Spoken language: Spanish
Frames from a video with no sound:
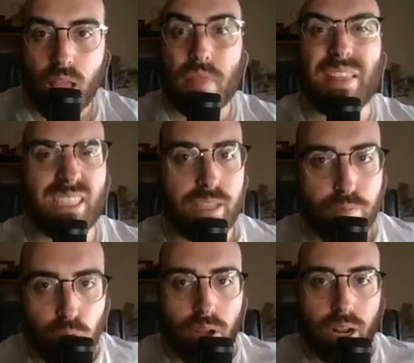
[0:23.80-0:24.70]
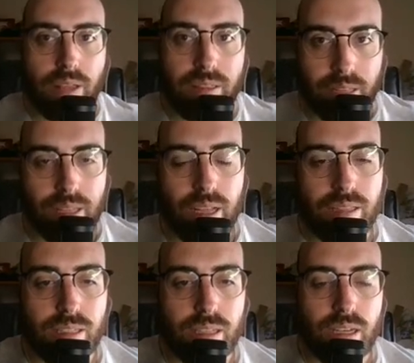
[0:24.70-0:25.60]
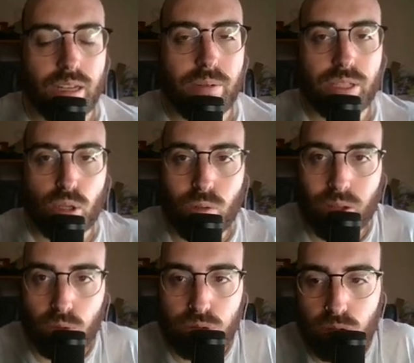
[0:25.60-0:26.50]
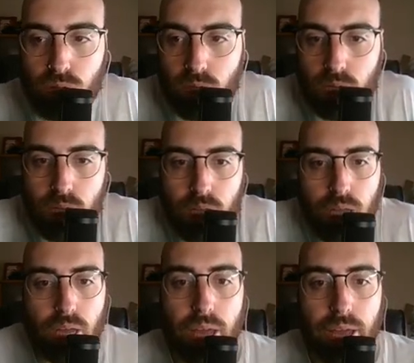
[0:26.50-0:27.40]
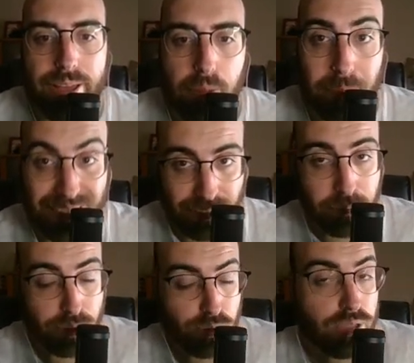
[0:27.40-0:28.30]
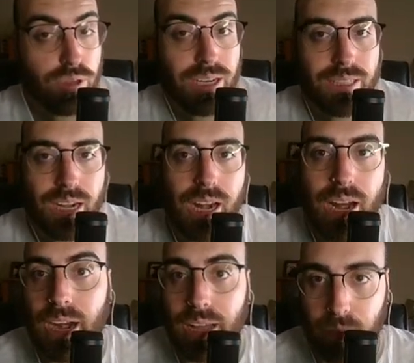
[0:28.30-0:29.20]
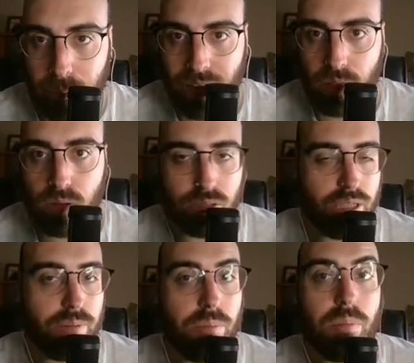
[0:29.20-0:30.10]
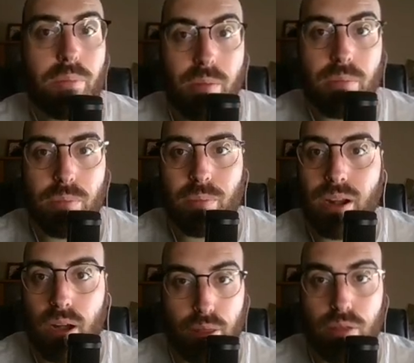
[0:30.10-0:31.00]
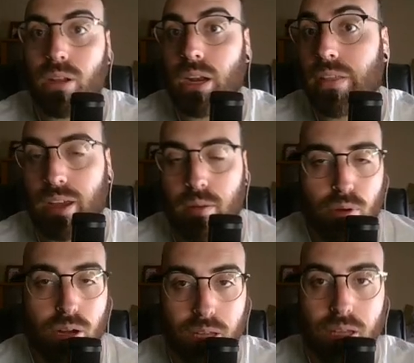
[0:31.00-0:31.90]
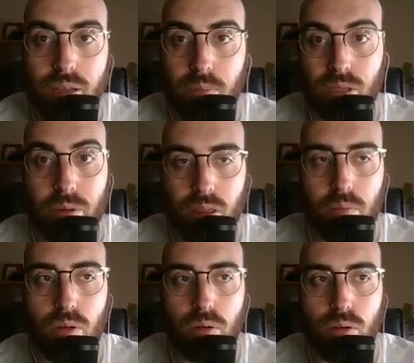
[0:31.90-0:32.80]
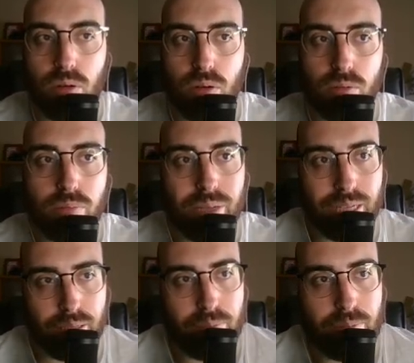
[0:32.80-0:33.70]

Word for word: desde fuera, desde antes del 21 de agosto. Eh, mis impresiones con el tráiler han cambiado. Si veis mi, primera reacción, que la dejaré por aquí, pues al principio me,